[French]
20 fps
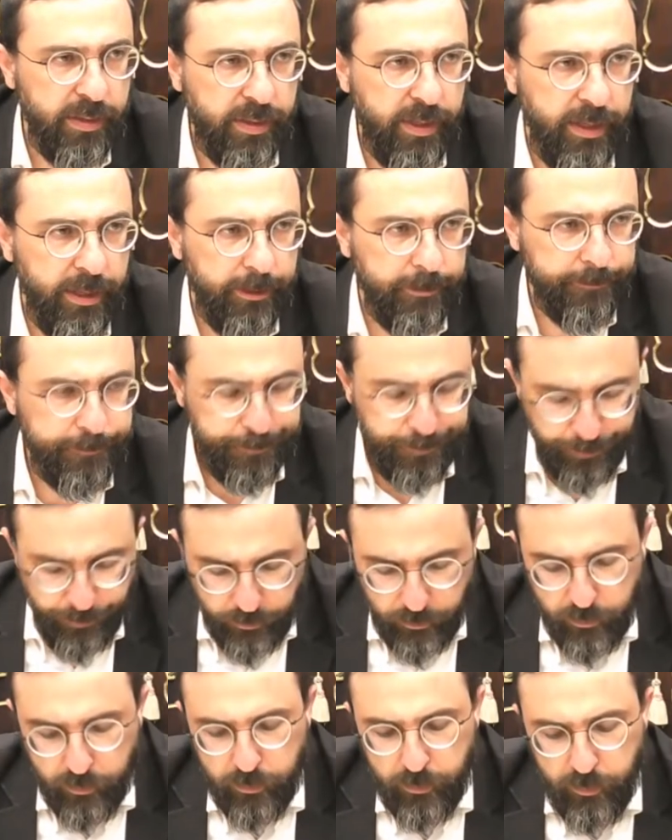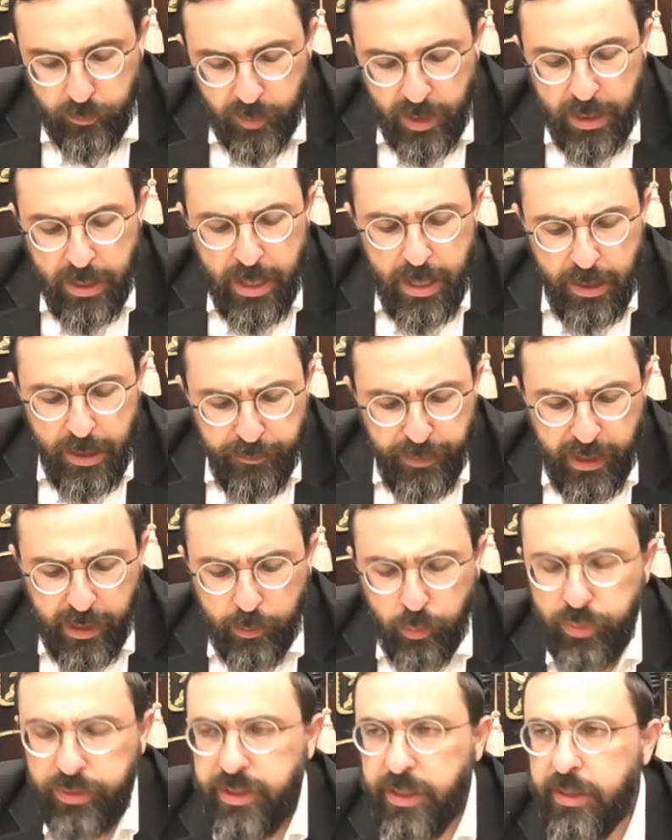clair
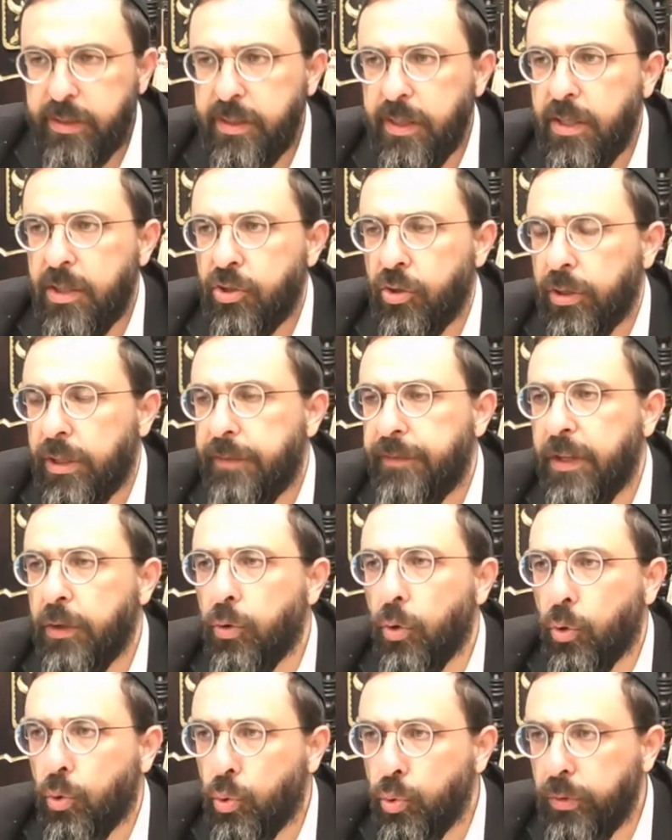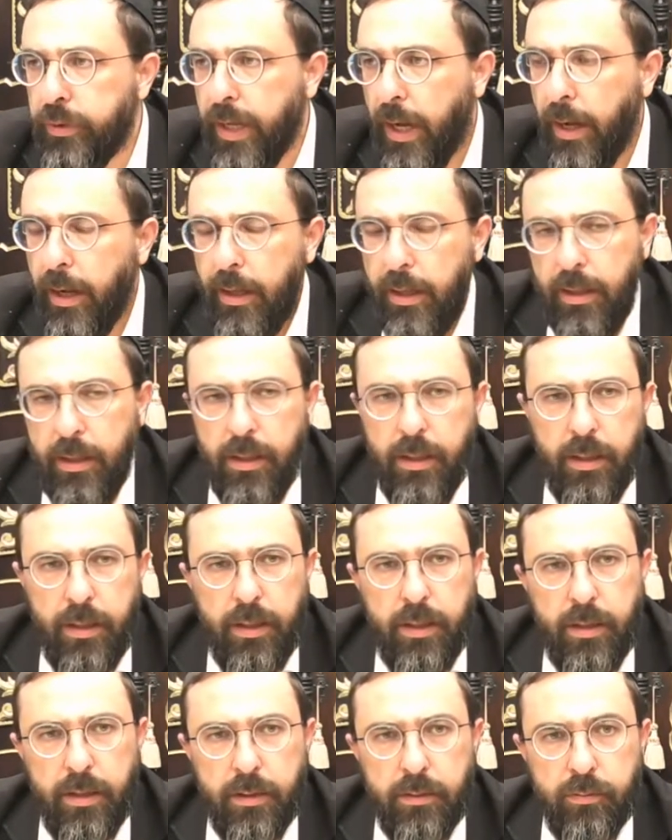Valakutit, c'est les gens qui viennent de Kuta.
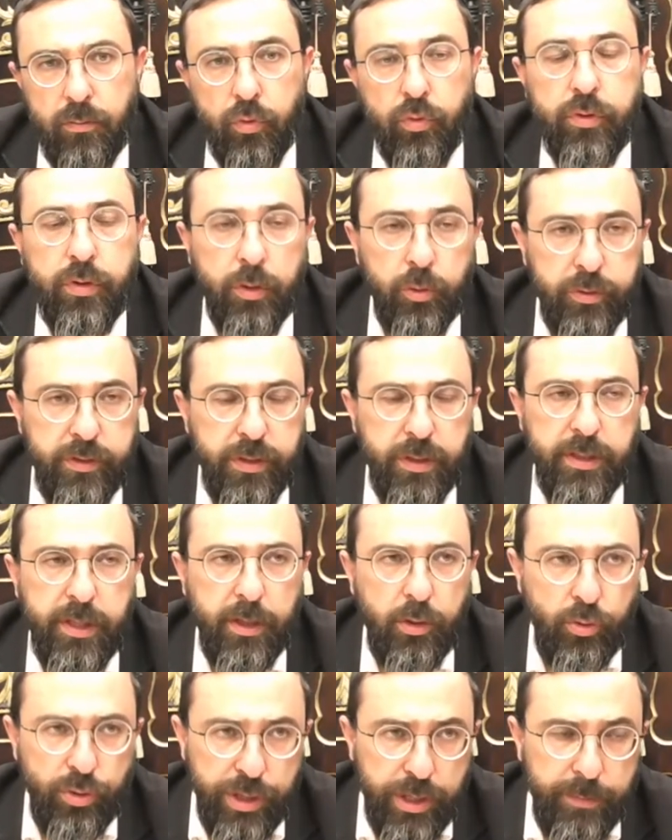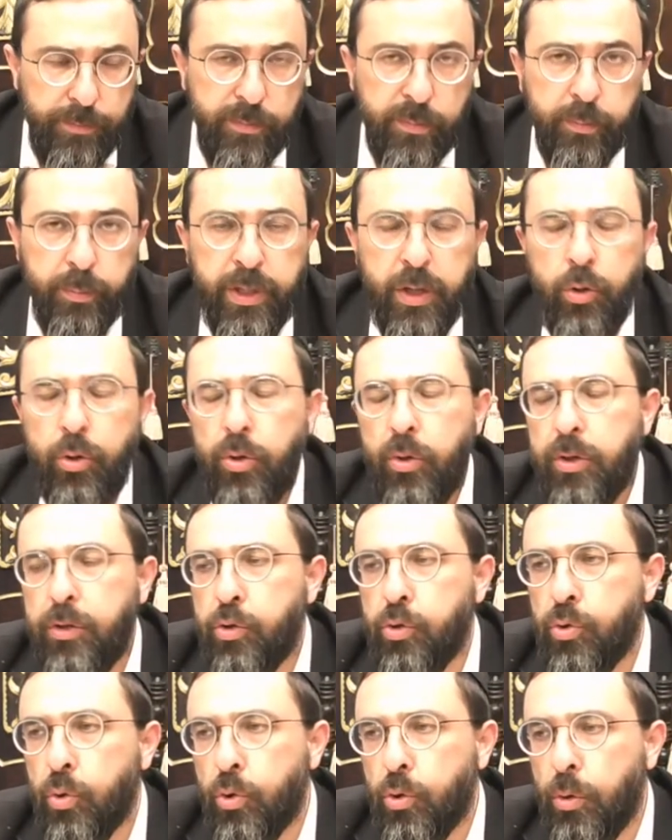Donc, ça aussi des Goyim. Mais eux, ils se
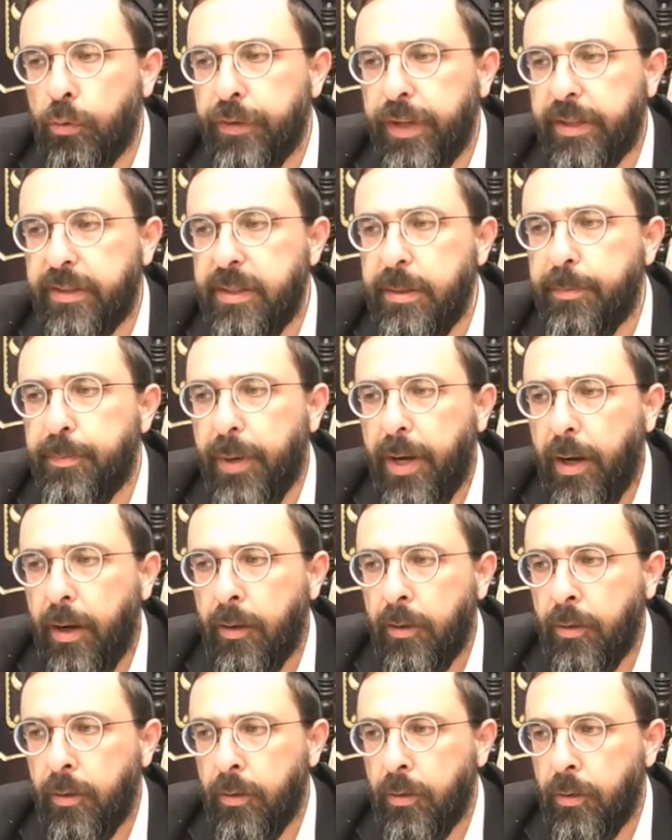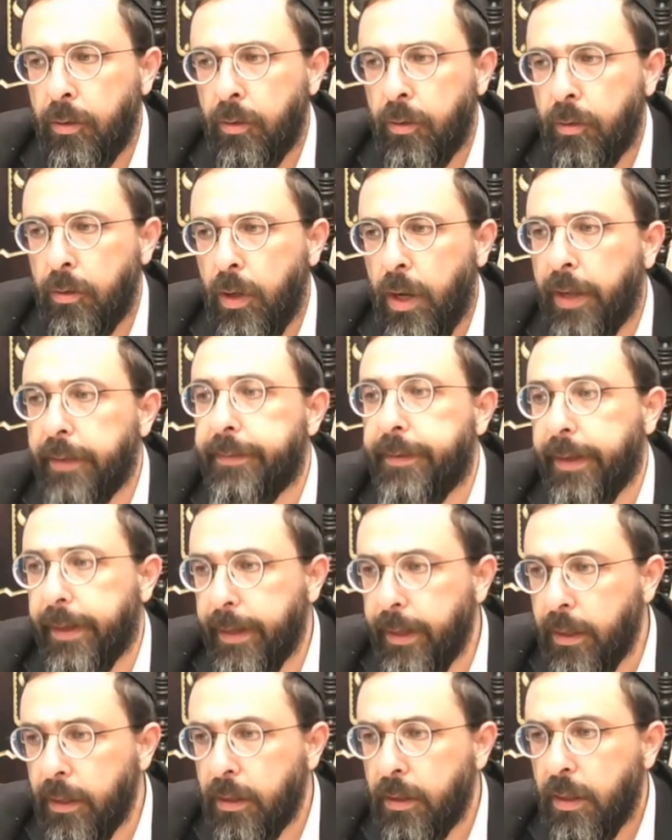sont convertis par euh,
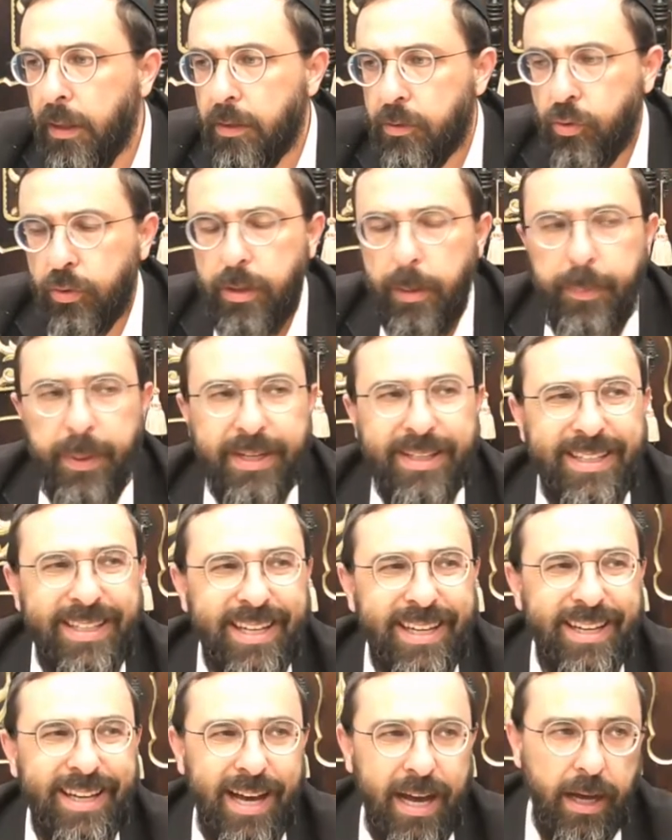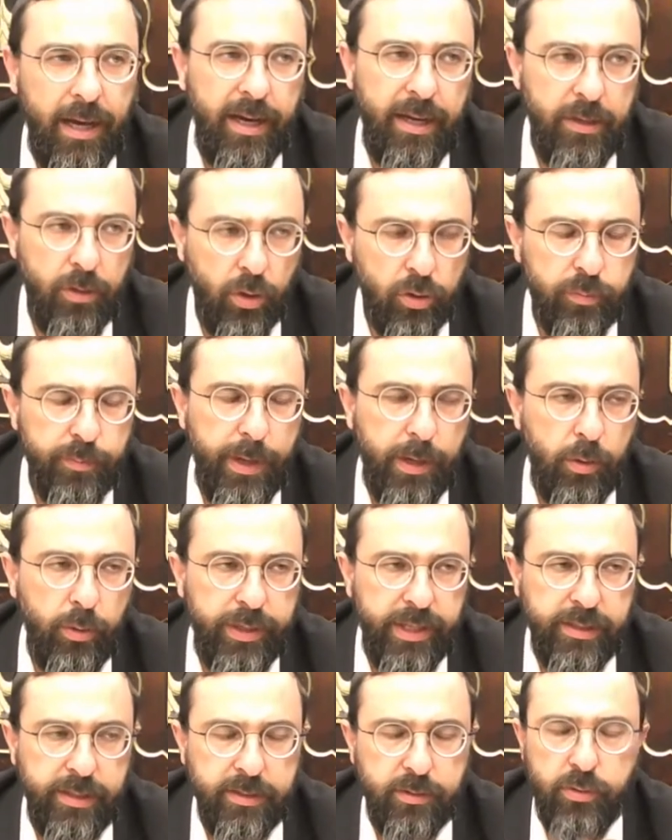intérêt, ce qu'on appelle guiré Arayot.
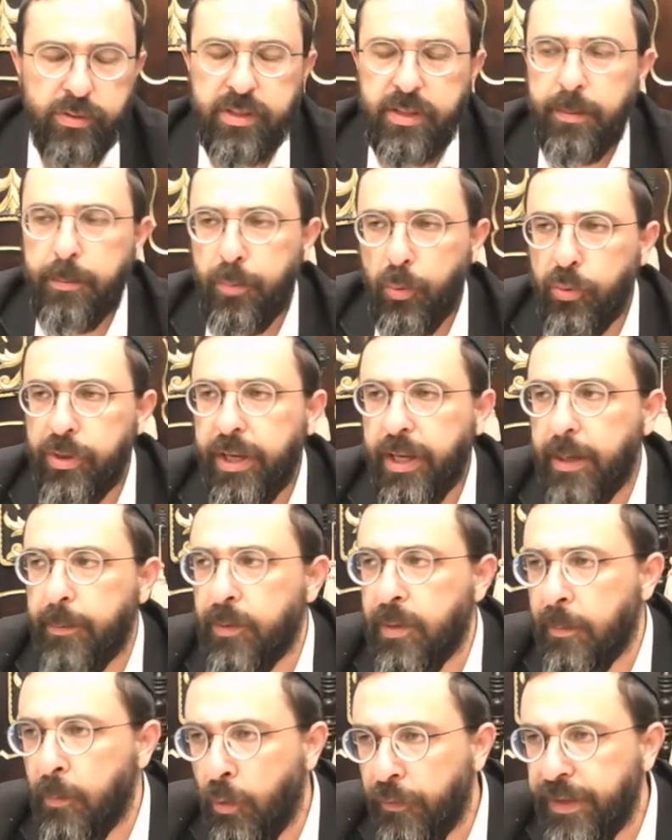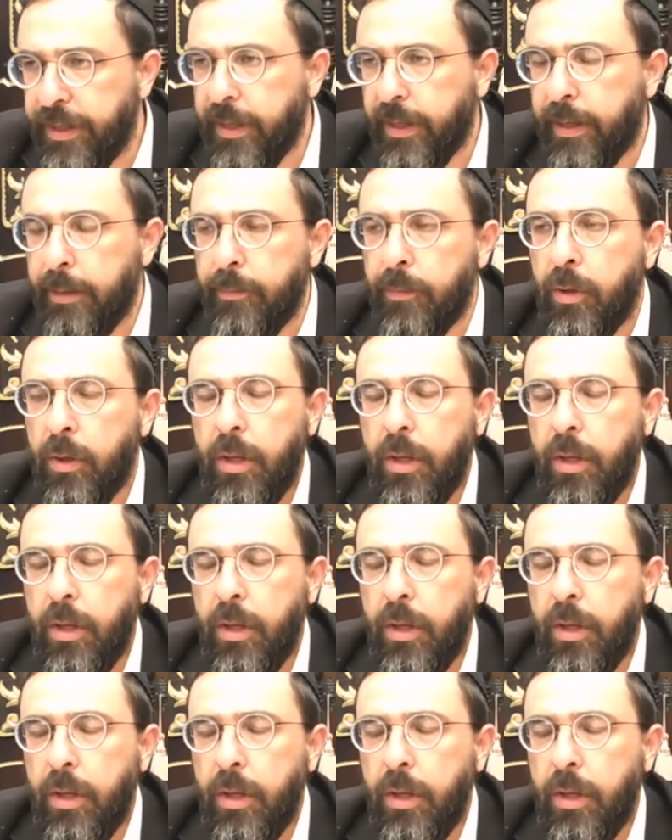Loquette, est-ce que c'est des bons guérim, des mauvais guérim